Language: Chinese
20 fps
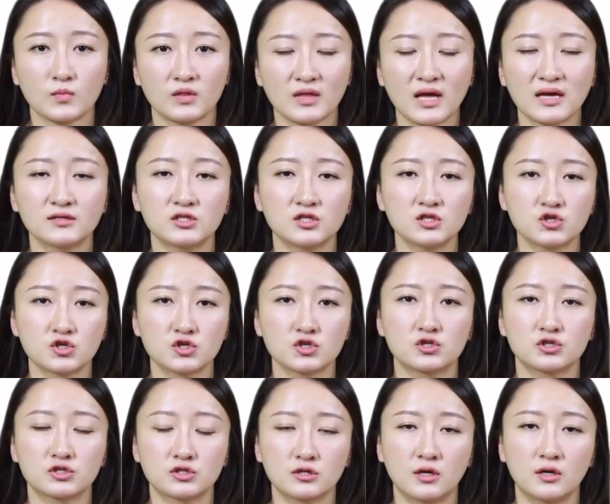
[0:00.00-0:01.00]
那即使
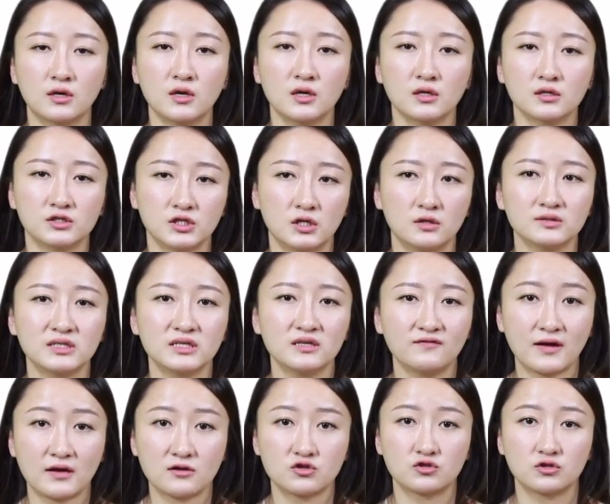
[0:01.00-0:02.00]
是交接
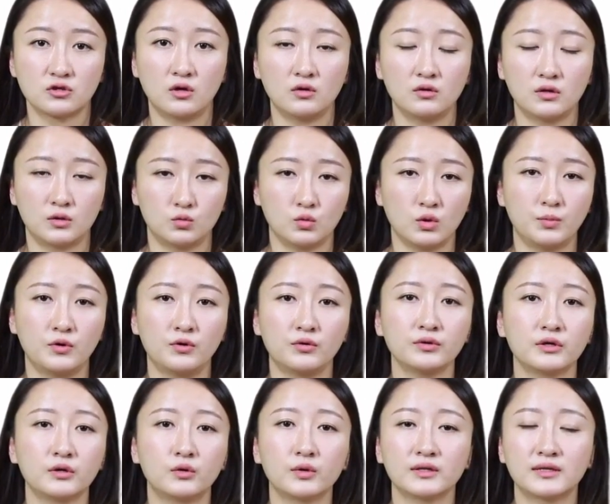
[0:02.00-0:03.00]
完之后，很多朋
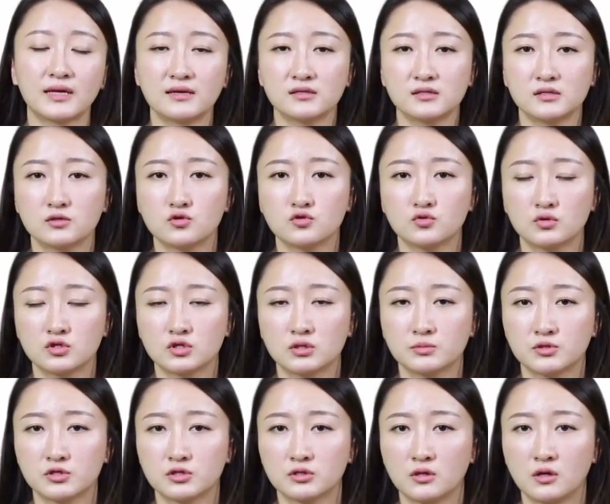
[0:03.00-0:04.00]
友也会担心说，是
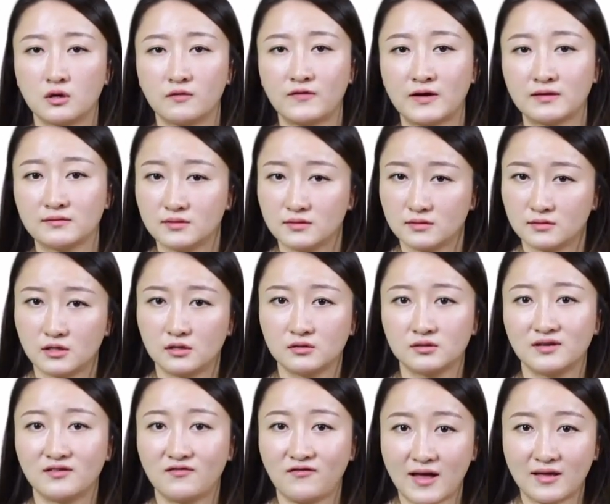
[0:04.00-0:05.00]
不是房子交
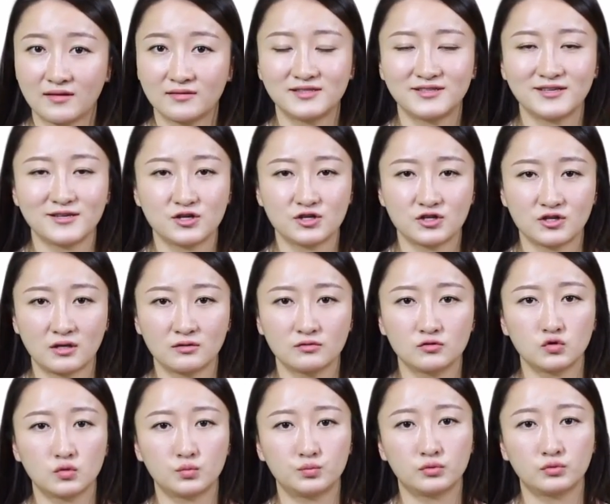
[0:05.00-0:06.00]
接完，建商
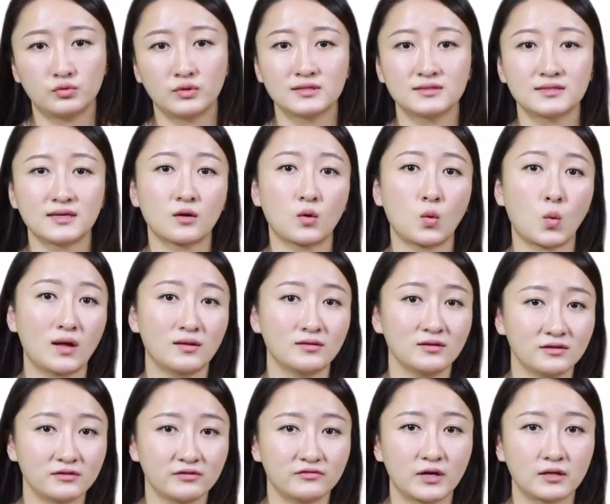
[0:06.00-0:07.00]
就不会再管
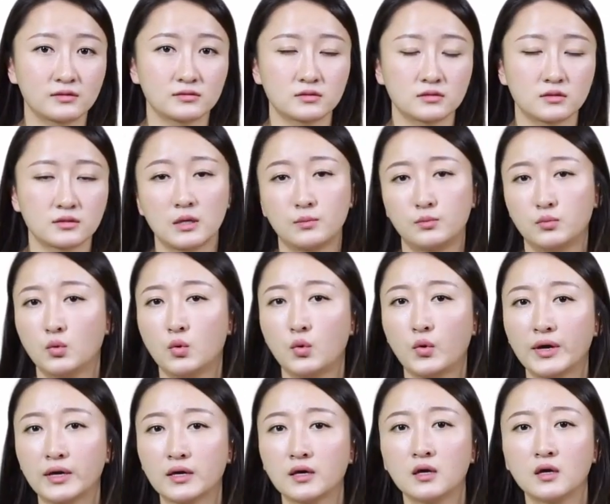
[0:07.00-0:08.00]
你的房子？也不
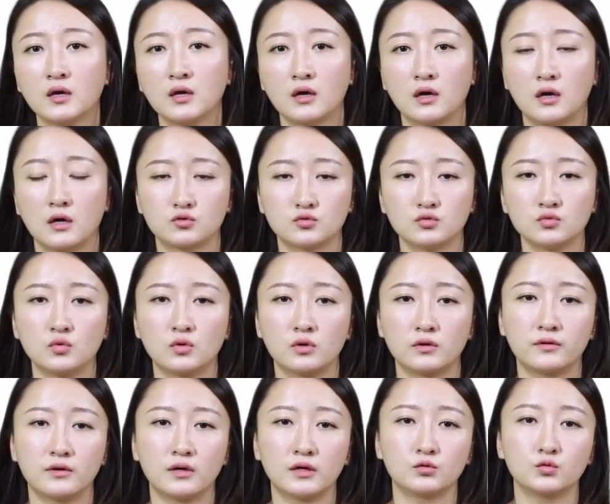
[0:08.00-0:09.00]
会啊。如果
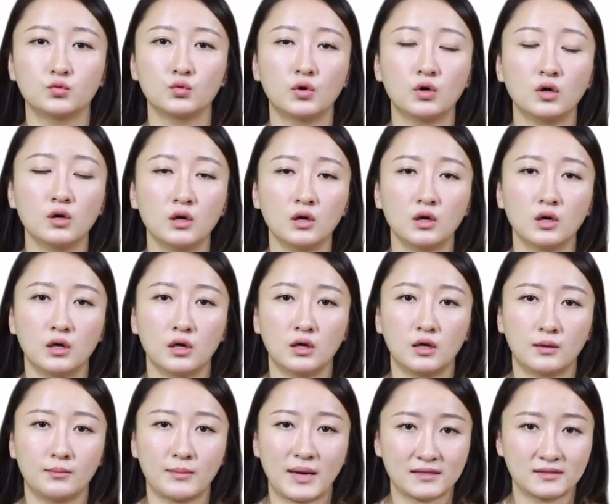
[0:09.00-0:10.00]
很多
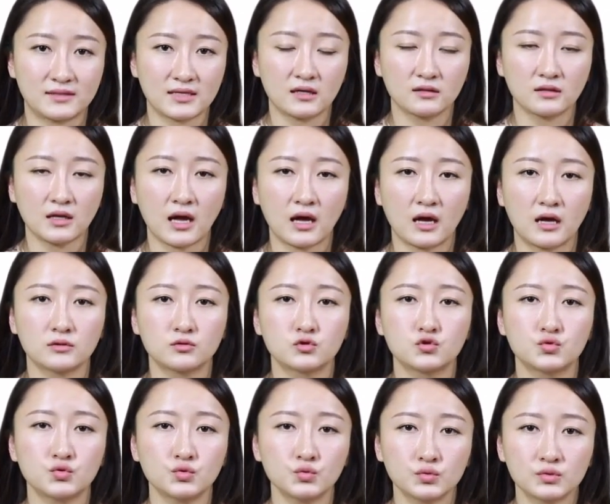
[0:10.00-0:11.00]
呃买家他
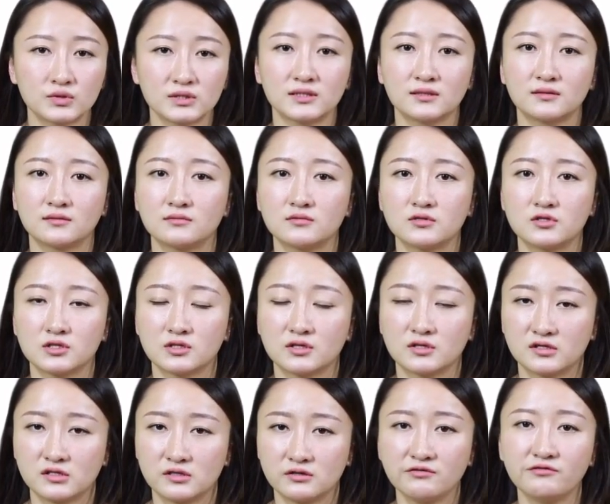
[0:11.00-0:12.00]
住进这
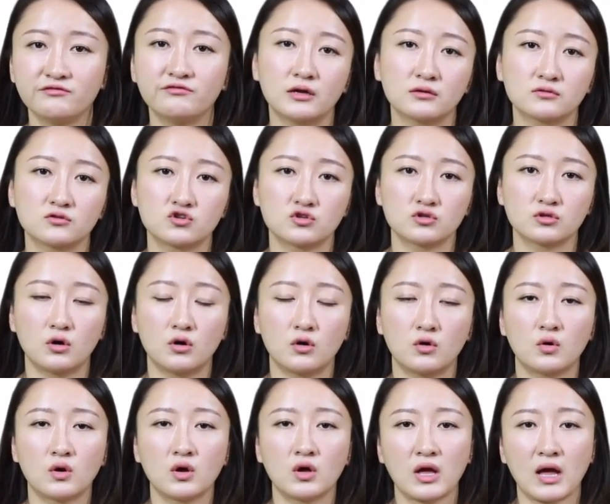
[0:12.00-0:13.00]
个新房之
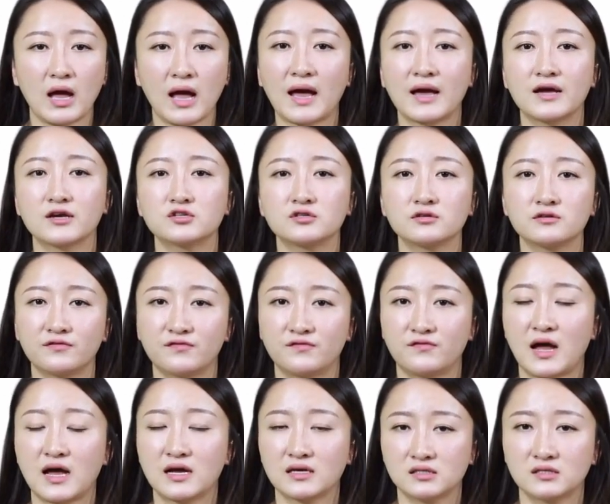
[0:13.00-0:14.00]
后，还是
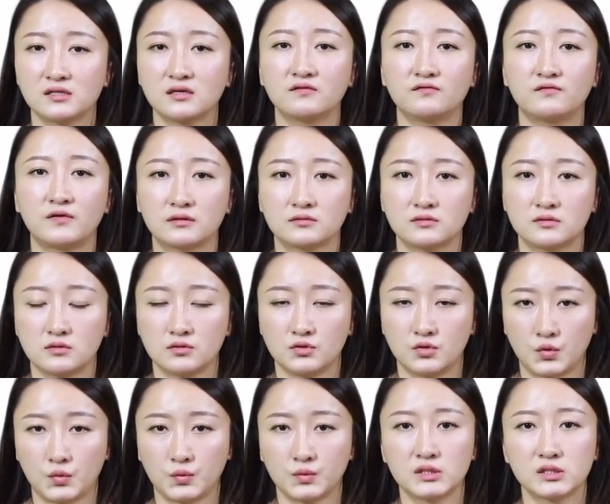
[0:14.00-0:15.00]
发现房子
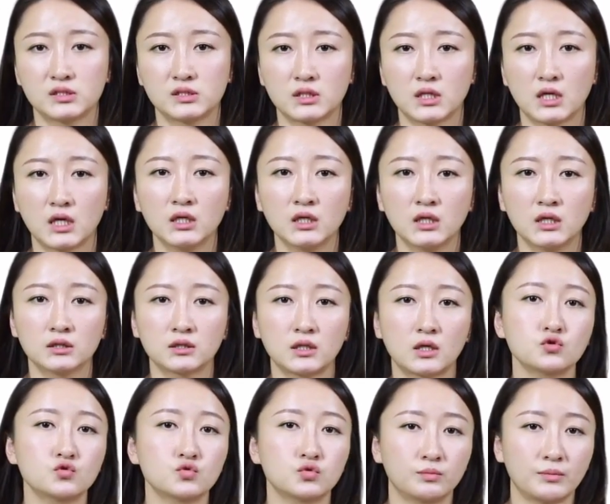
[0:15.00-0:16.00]
有一些
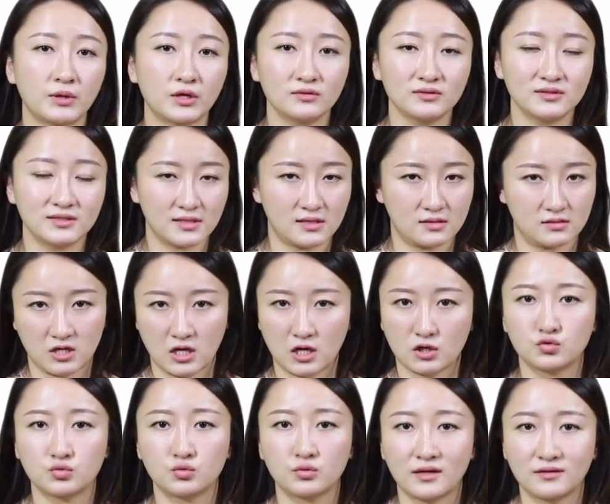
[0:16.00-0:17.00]
当初没有检
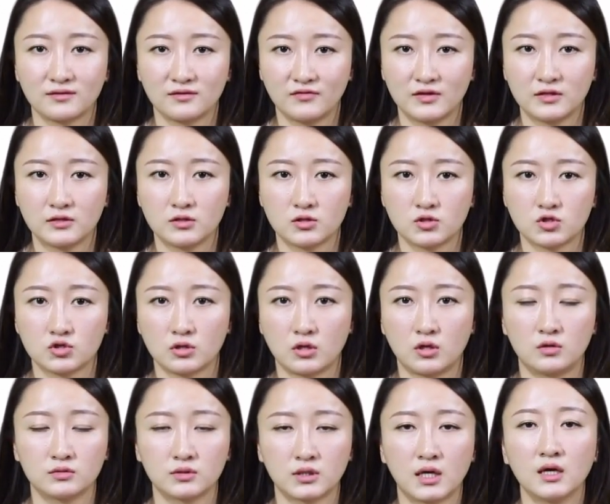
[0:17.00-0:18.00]
查出来的问题时
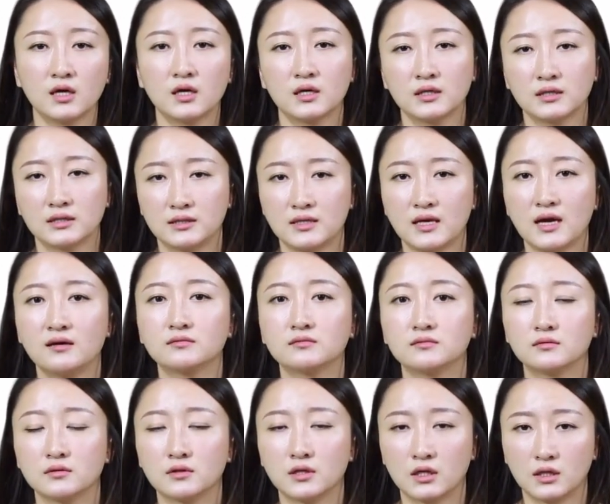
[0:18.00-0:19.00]
候呢，一样
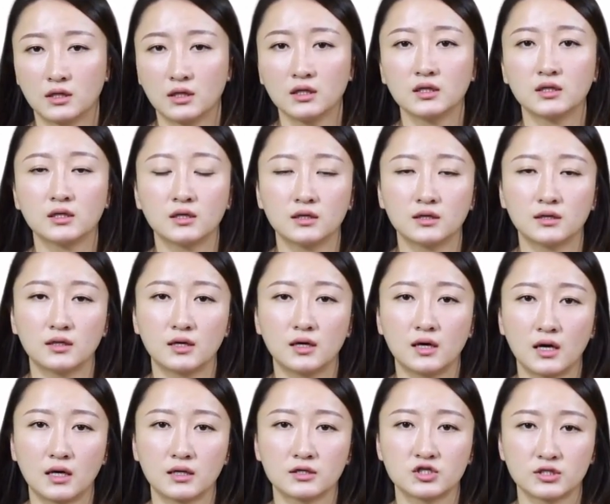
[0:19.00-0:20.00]
可以和
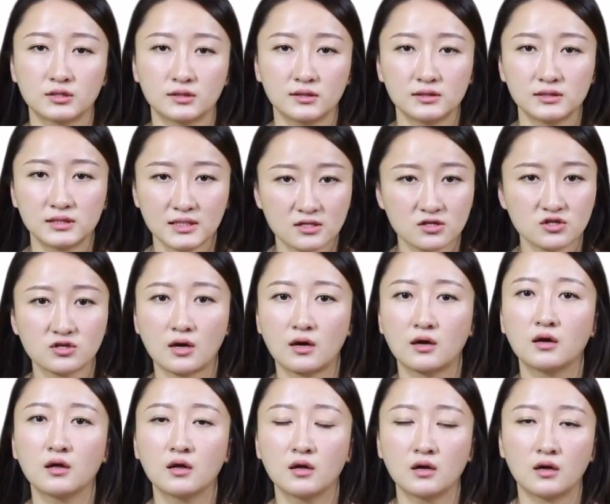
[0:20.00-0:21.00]
啊这个建
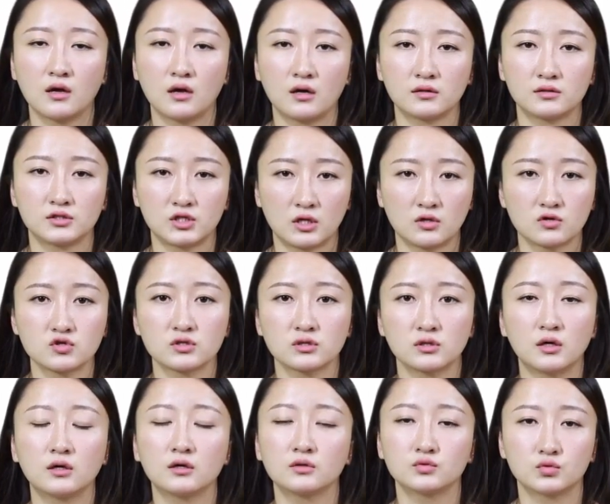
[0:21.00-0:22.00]
商啊交
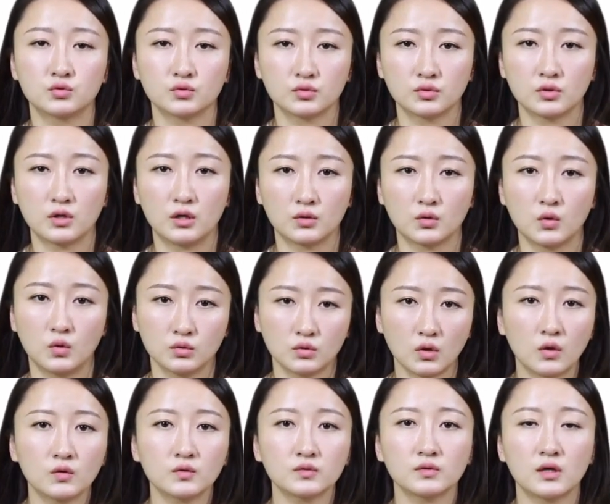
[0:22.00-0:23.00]
涉去呃沟
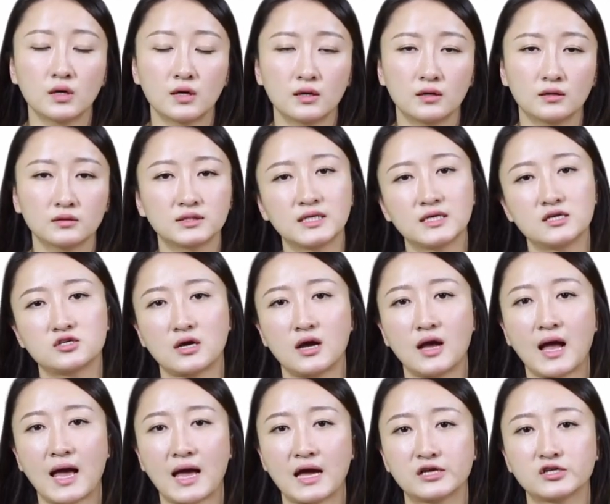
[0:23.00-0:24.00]
通，建
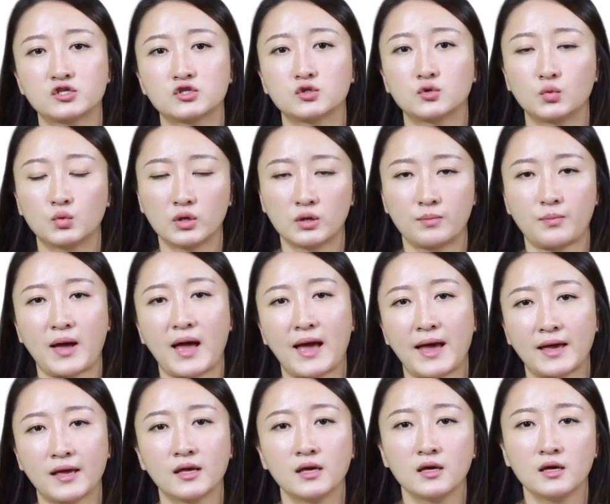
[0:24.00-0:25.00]
商还是会
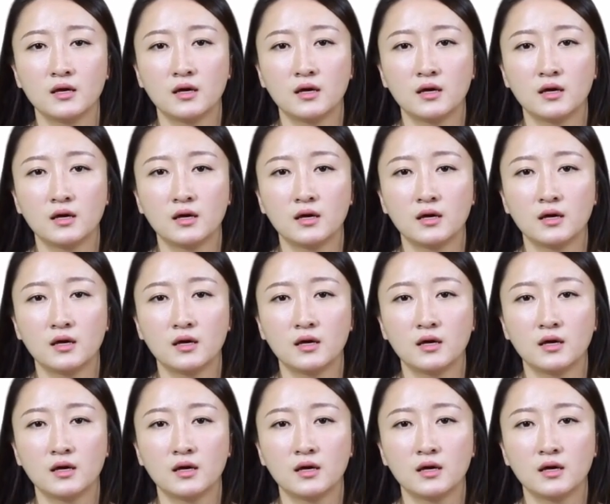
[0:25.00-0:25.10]
派